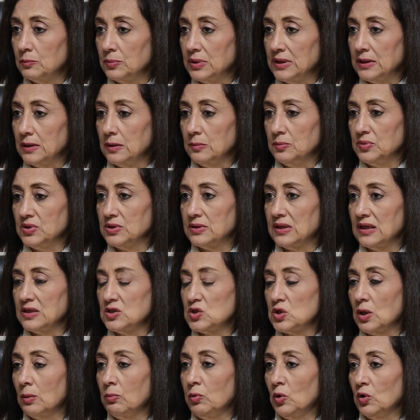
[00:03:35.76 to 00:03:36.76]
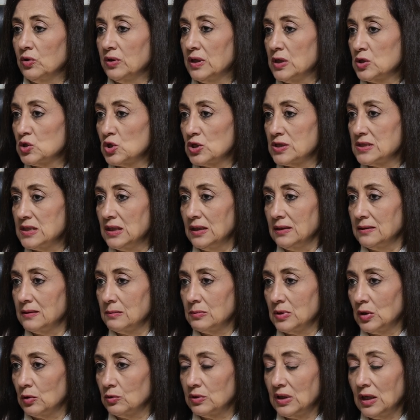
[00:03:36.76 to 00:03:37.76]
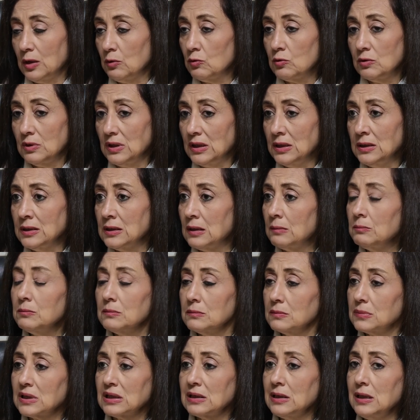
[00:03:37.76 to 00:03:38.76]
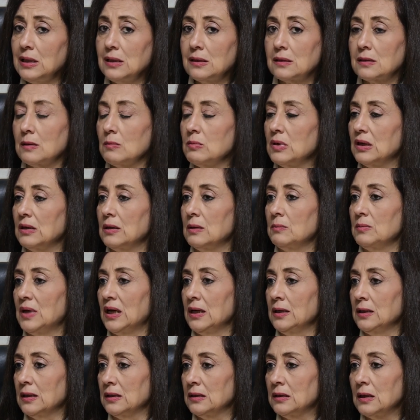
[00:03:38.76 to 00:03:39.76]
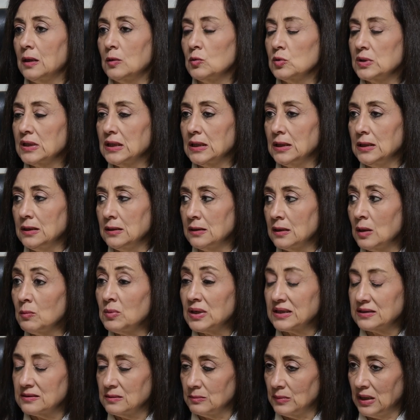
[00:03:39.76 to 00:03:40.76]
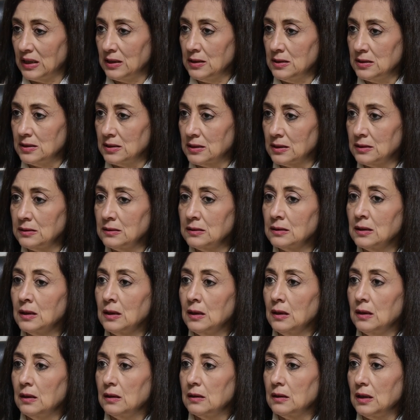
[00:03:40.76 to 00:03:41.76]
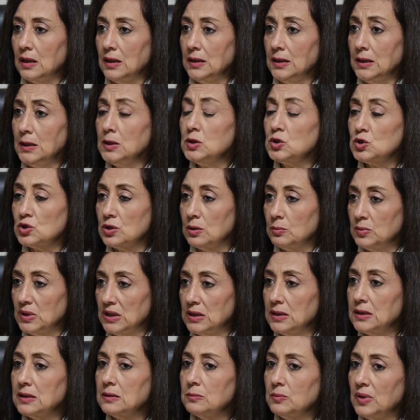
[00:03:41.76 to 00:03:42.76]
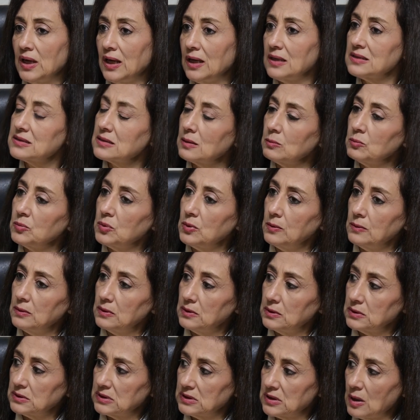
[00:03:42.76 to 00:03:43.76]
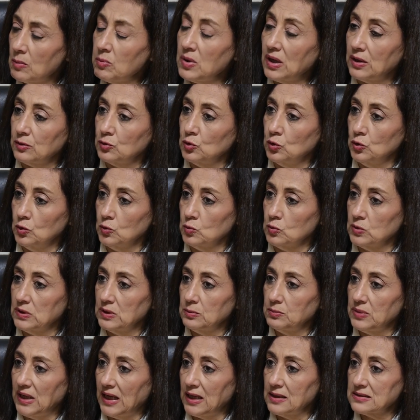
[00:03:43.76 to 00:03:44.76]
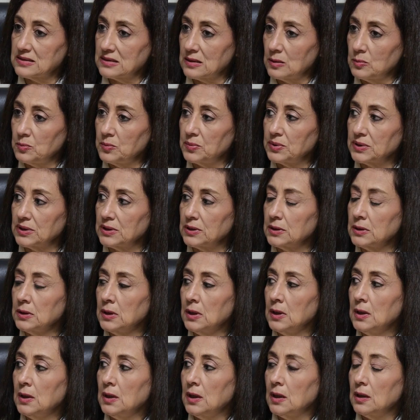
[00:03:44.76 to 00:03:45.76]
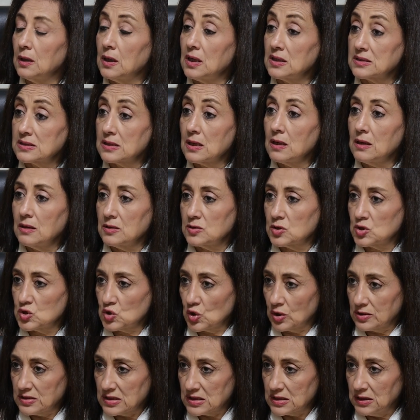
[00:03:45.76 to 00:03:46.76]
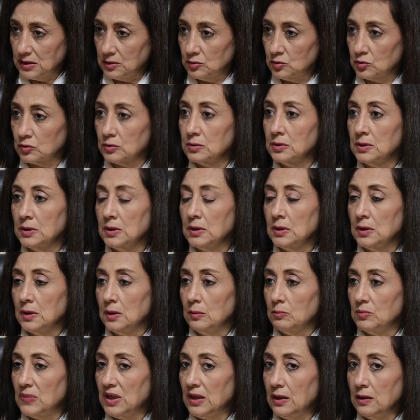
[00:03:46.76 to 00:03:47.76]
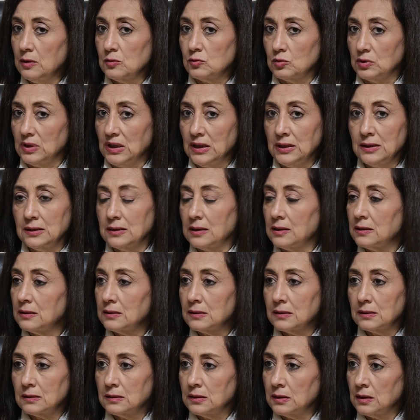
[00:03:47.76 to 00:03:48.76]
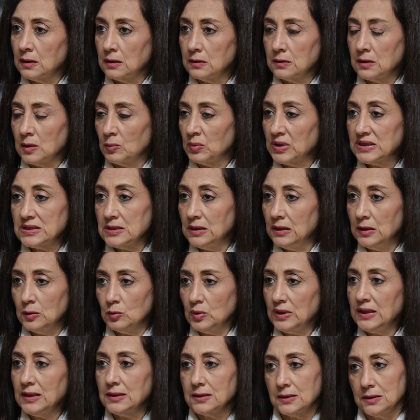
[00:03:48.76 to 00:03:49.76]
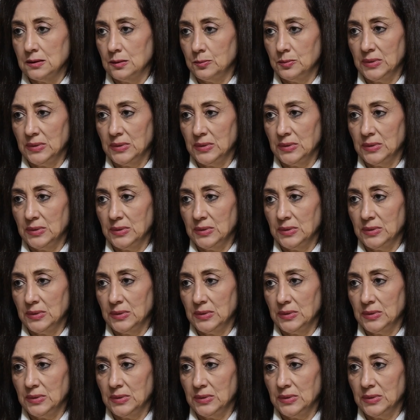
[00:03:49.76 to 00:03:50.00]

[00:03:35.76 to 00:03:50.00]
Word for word: بتيشبعوا النرجسيه تبعهم رح يكون عندنا كل طبقه معينه او كل نمط معين رح يعيش الميلاد بحسب طبعه هو بحسب خصائص شخصيته ما رح يكون عندنا نمطيه وحده